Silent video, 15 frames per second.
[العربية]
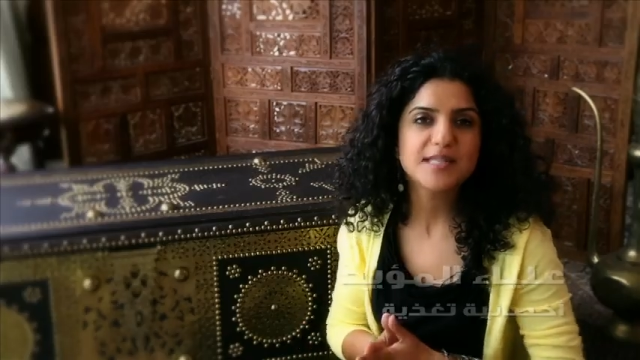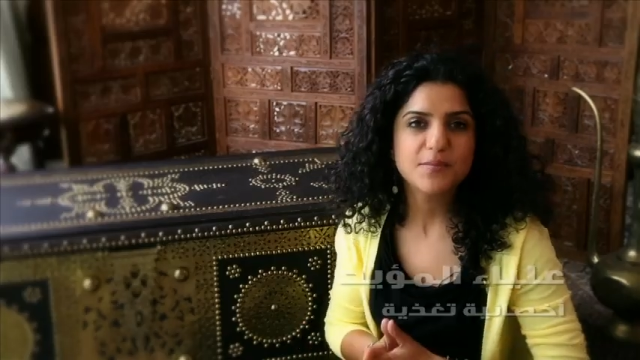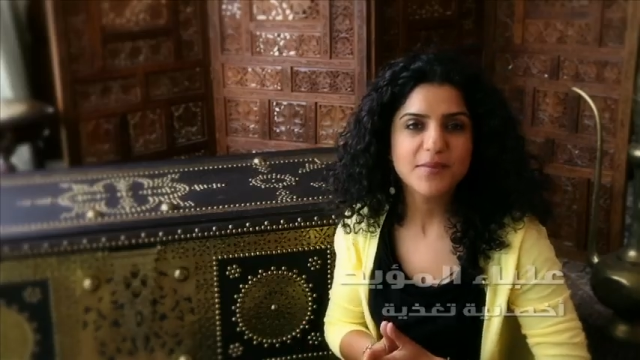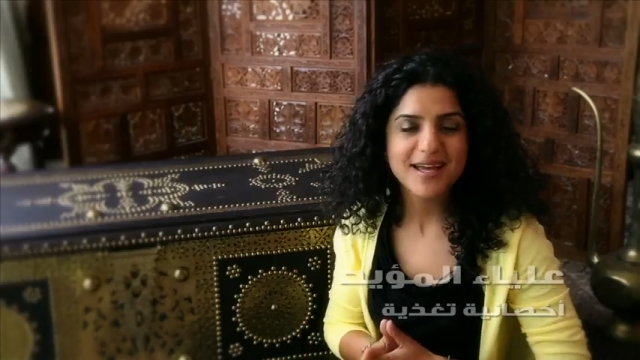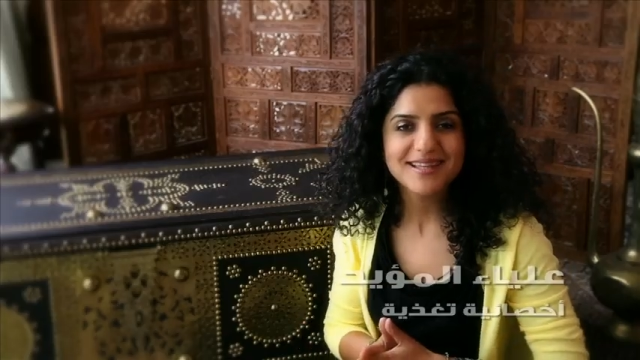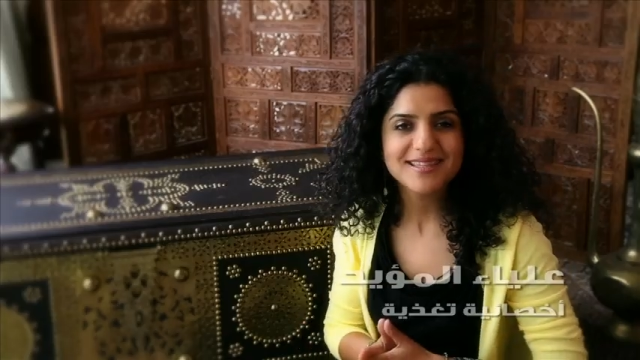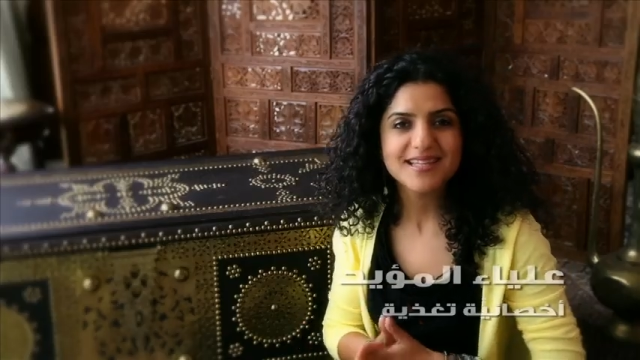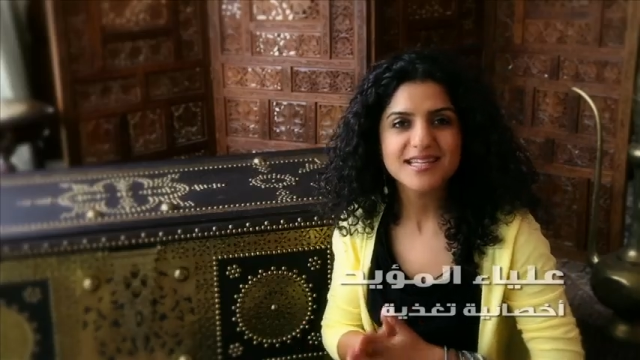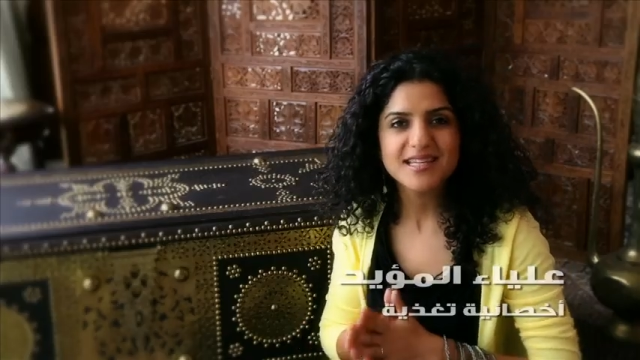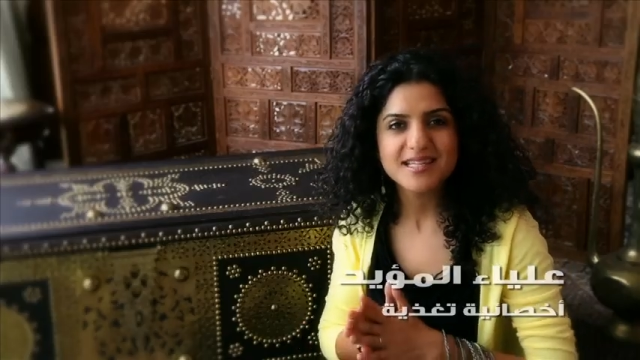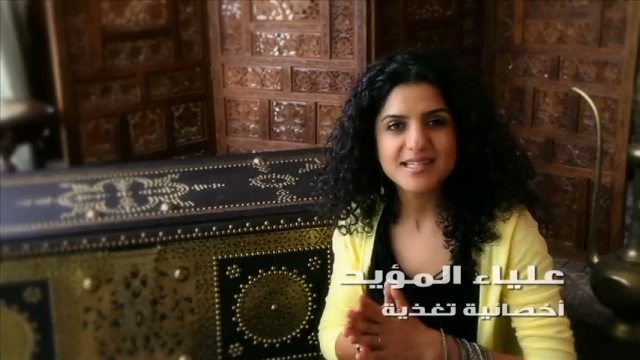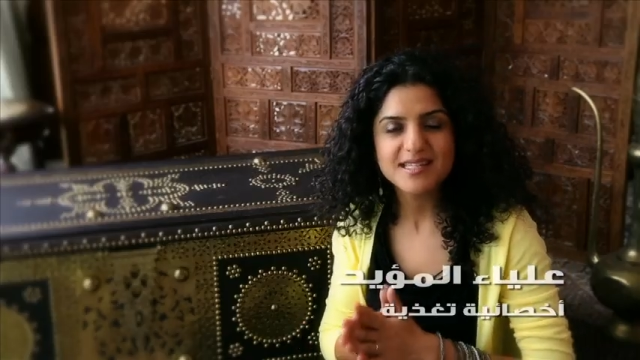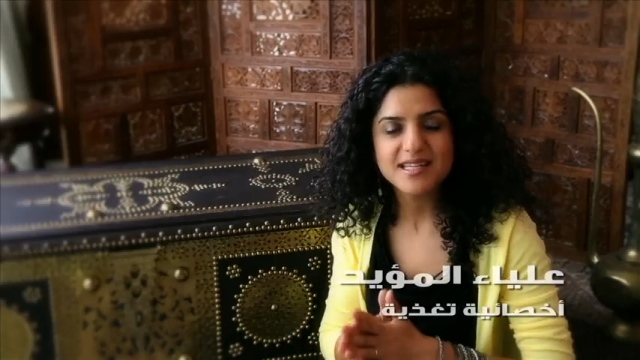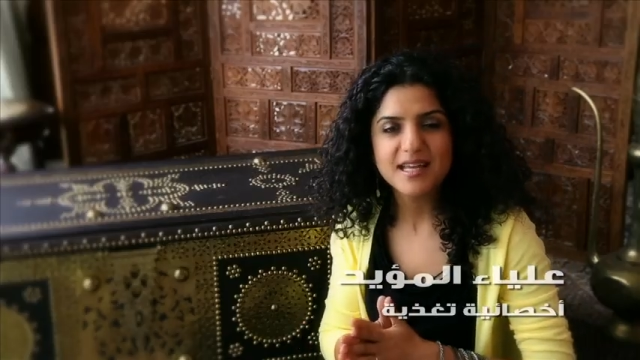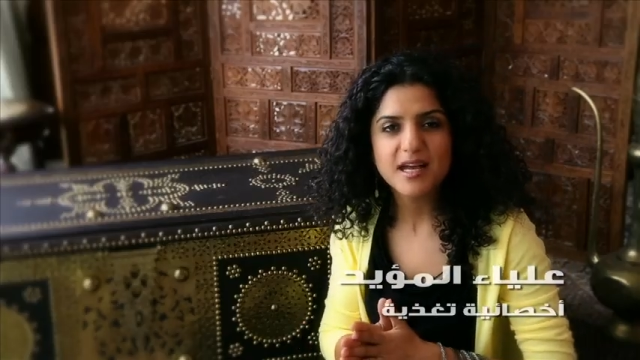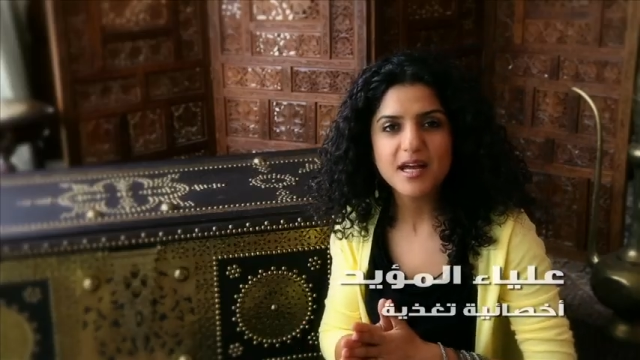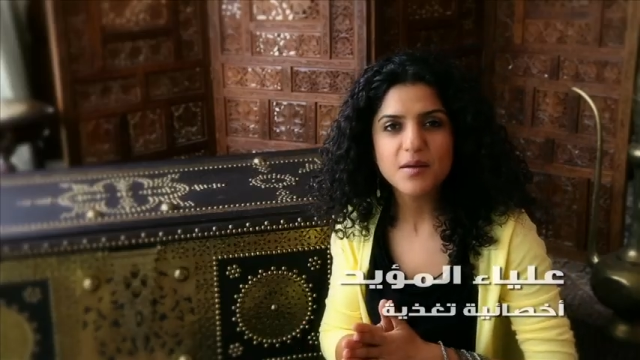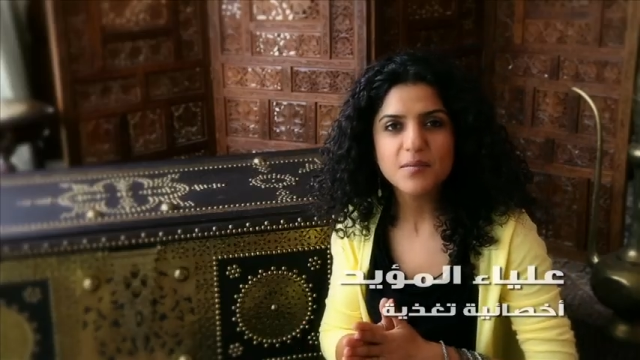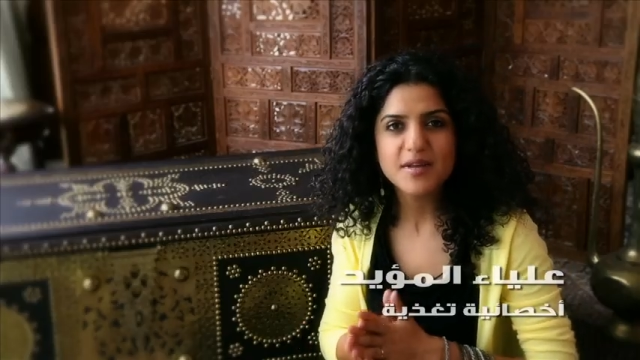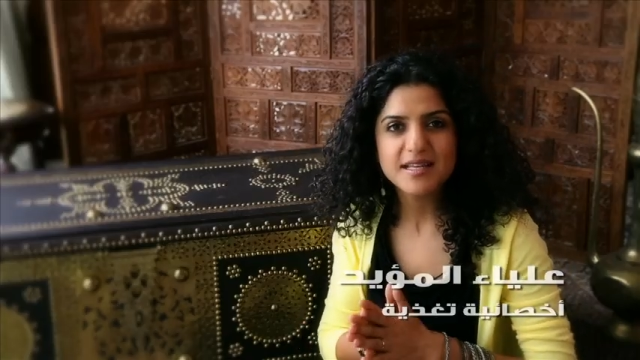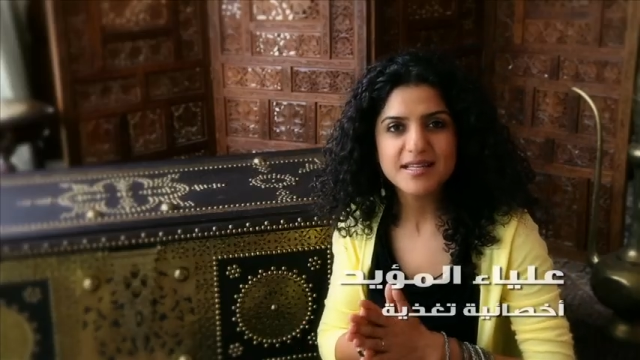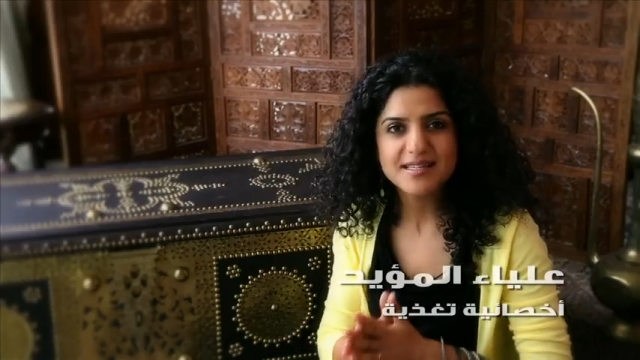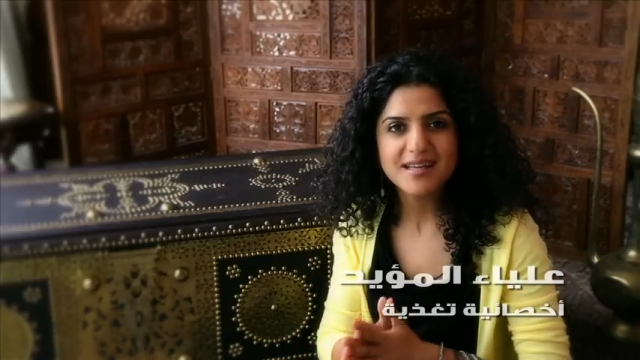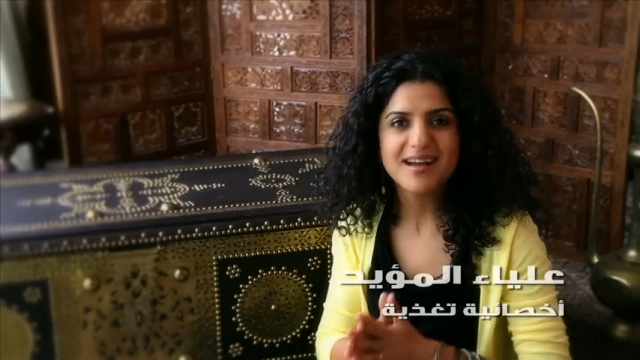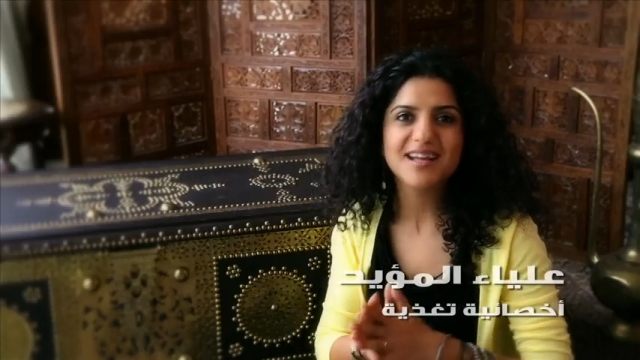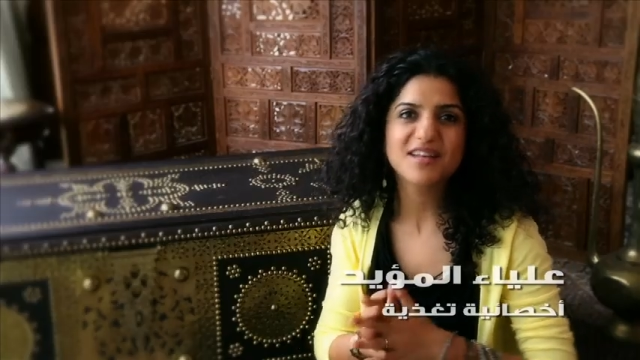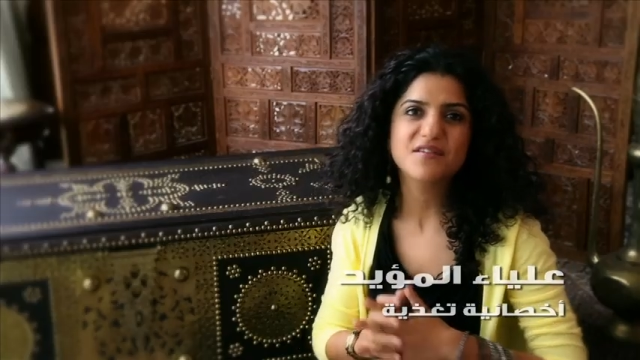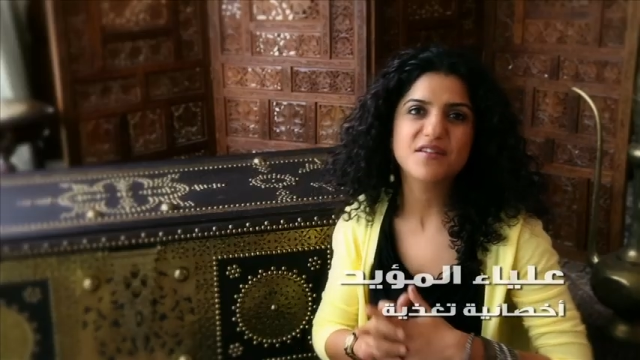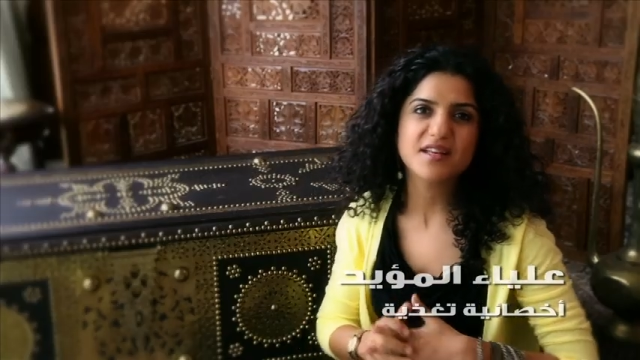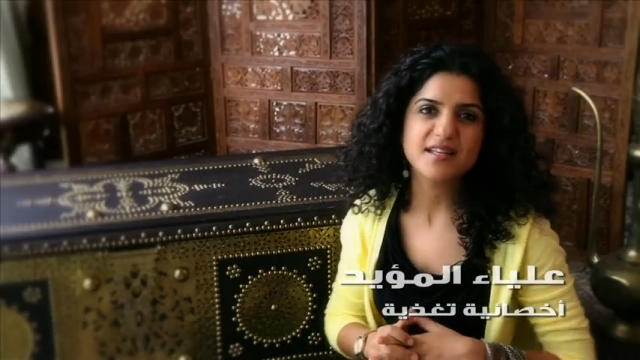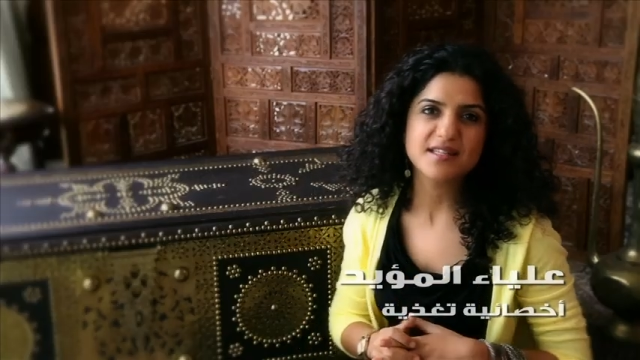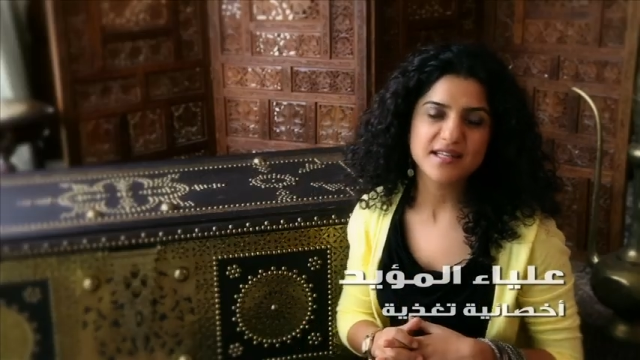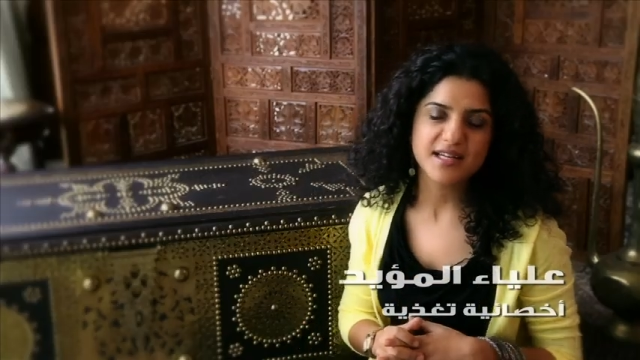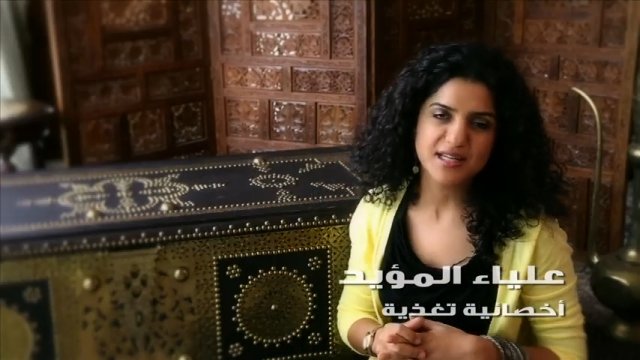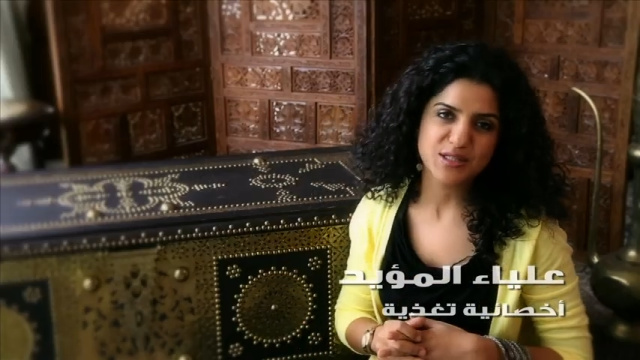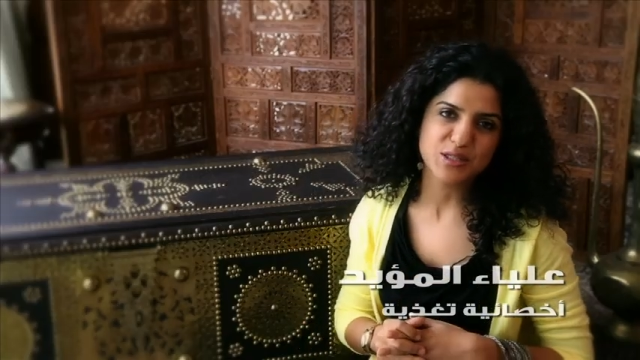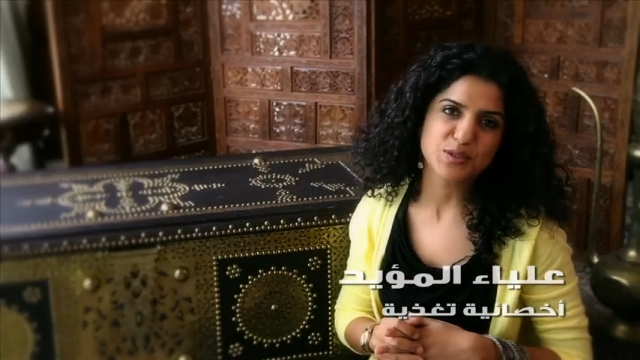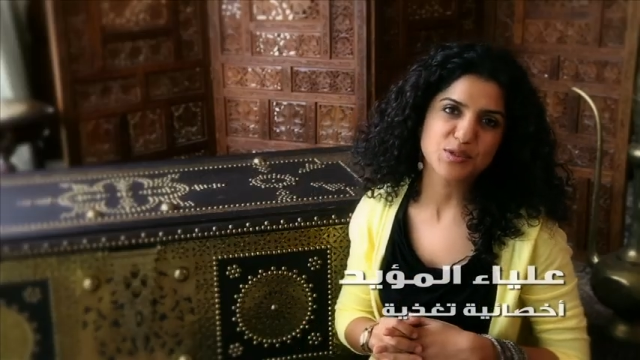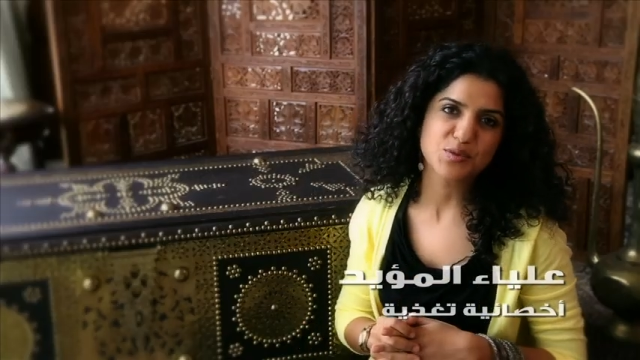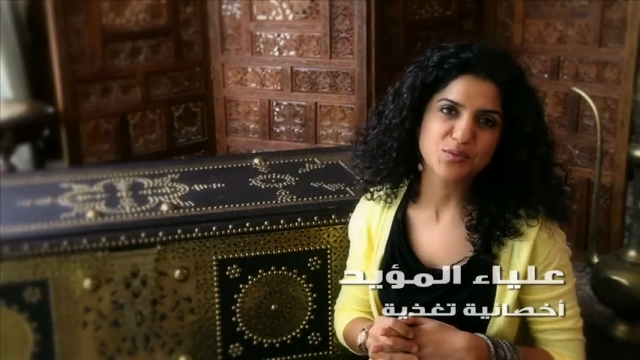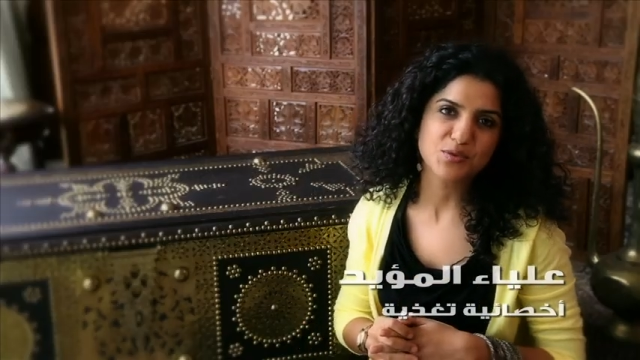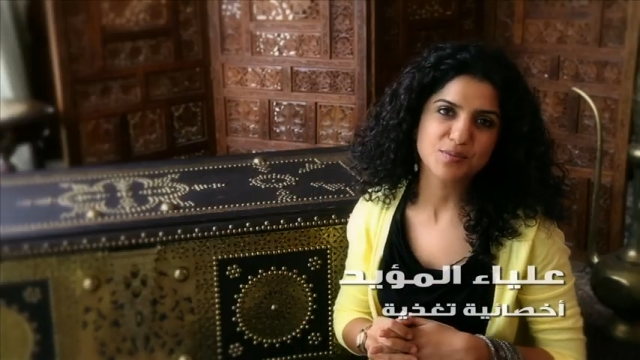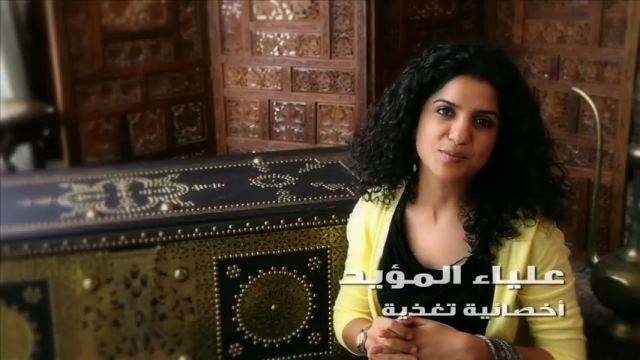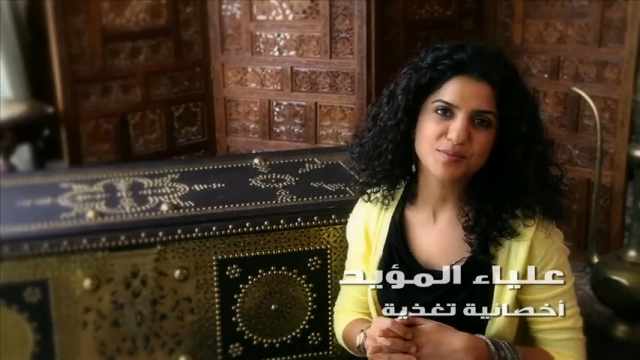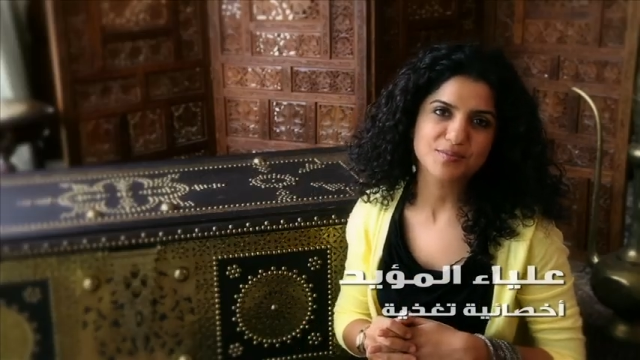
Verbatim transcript: سمعت أن الصيام يساعد في إزالة السموم